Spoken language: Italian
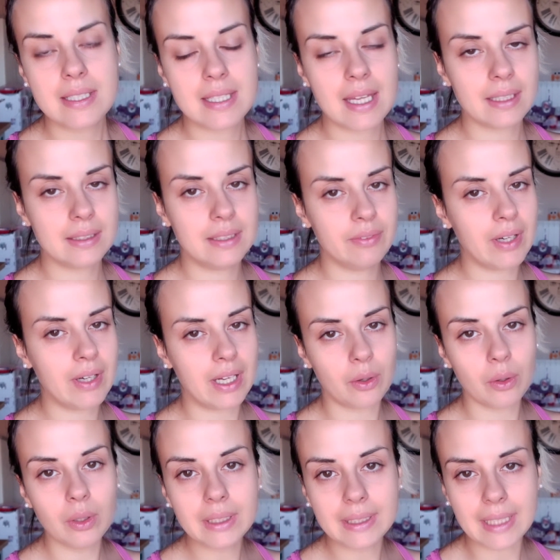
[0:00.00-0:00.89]
sia
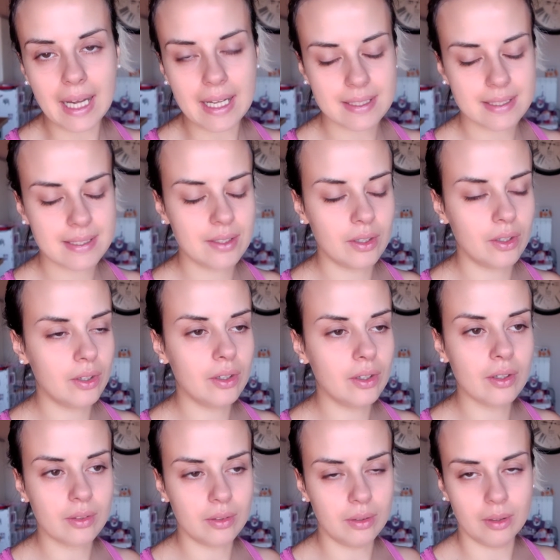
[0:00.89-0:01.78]
attivare col
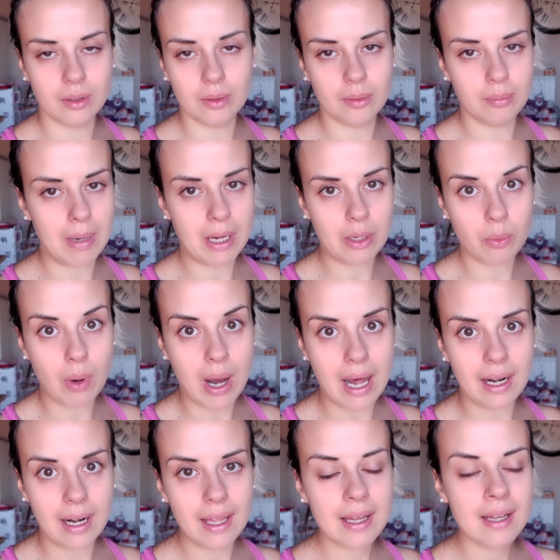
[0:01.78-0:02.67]
tasto eh,
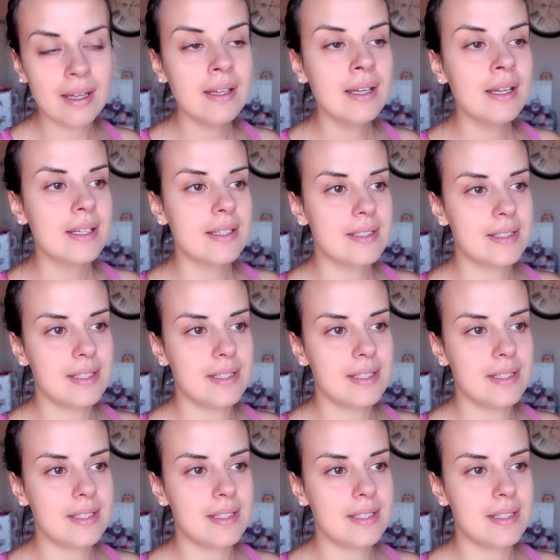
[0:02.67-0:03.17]
manuale